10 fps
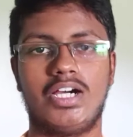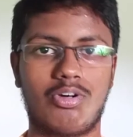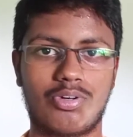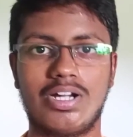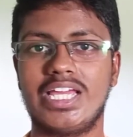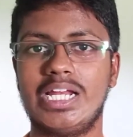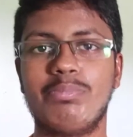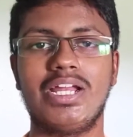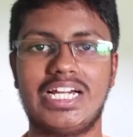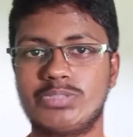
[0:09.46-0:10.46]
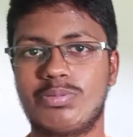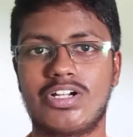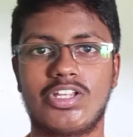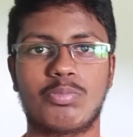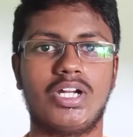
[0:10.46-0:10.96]
அவங்க ரியல்மியை லான்ச்
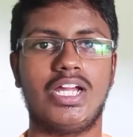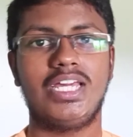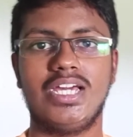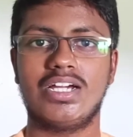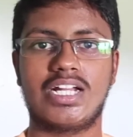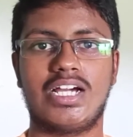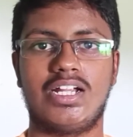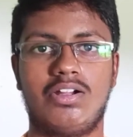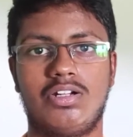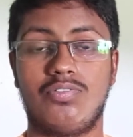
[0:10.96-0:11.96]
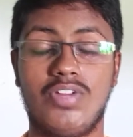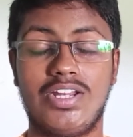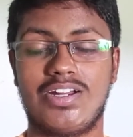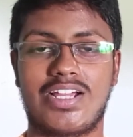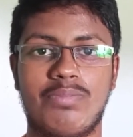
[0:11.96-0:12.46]
பண்ணுறதுக்கு முன்னாடியே நான்
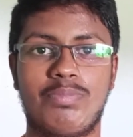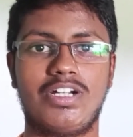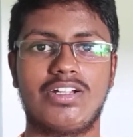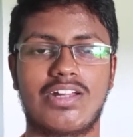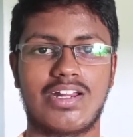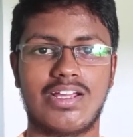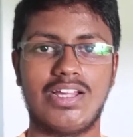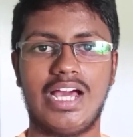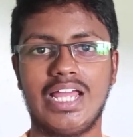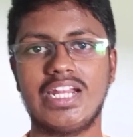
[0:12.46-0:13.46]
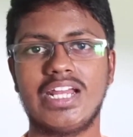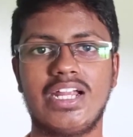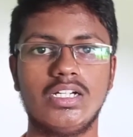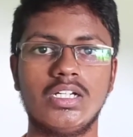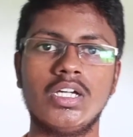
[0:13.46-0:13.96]
வீடியோ ரெக்கார்ட் பண்ணிட்டு இருக்கிறேன்
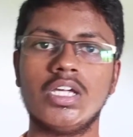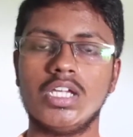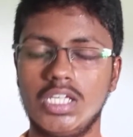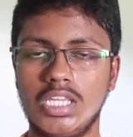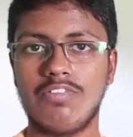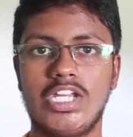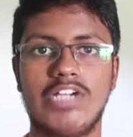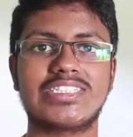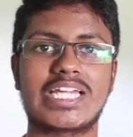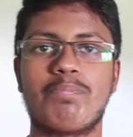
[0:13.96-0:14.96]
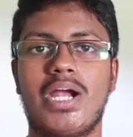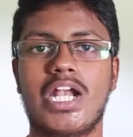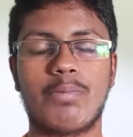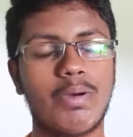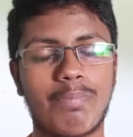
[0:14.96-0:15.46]
அதனால் இந்த வீடியோவை ஸ்கிப்
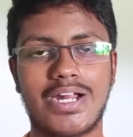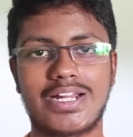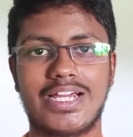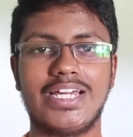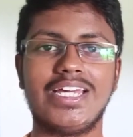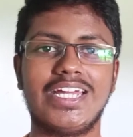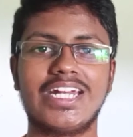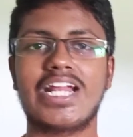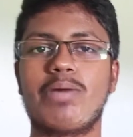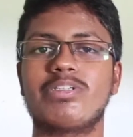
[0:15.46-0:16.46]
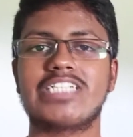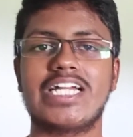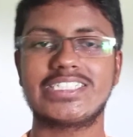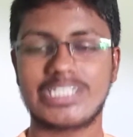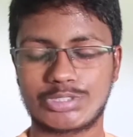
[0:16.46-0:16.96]
பண்ணாமல் பாருங்கள் இன்னும் நம்ம
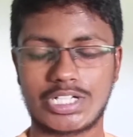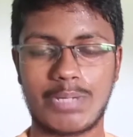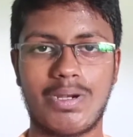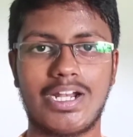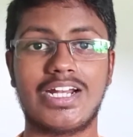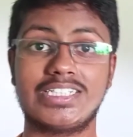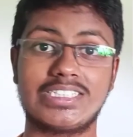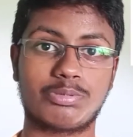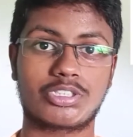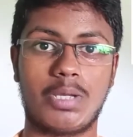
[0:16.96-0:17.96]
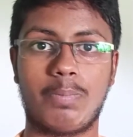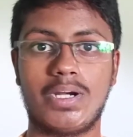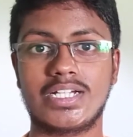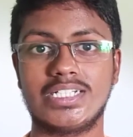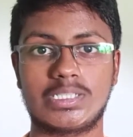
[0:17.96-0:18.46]
சேனல் சப்ஸ்கிரைப் பண்ணால் சப்ஸ்கிரைப்
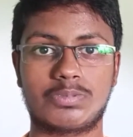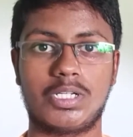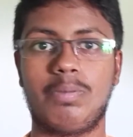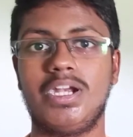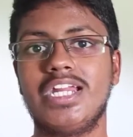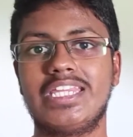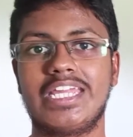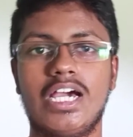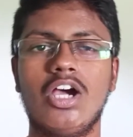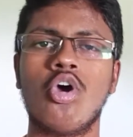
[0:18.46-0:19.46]
பண்ணுங்கள் சப்ஸ்கிரைப் பண்ணி எடுத்திங்கன்னா